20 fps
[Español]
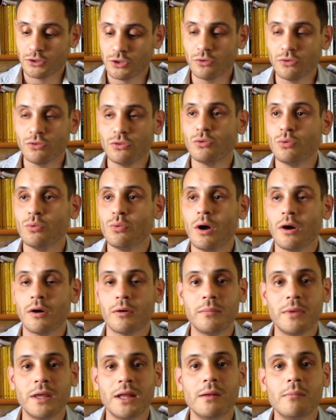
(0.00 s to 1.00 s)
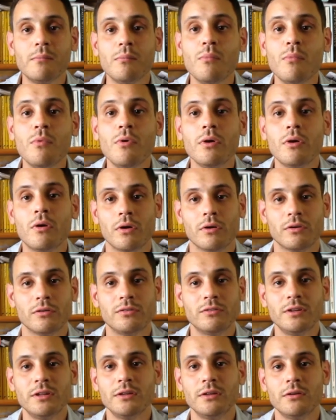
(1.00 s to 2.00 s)
John Stuart Mill, muy
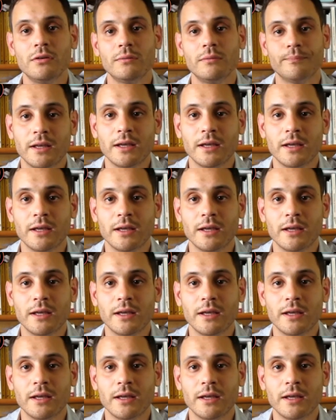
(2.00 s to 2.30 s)
conocido,